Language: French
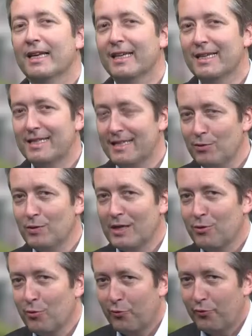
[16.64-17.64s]
Et si nous
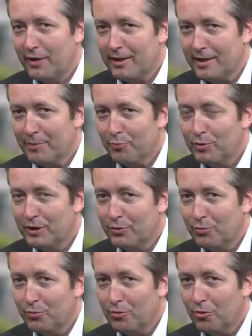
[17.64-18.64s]
allions faire un petit
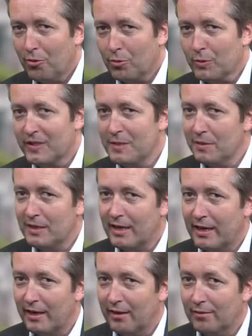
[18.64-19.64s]
tour au
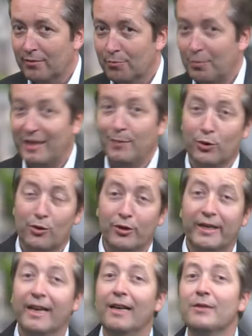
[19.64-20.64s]
cimetière pas n'importe
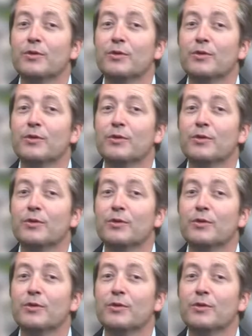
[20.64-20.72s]
lequel,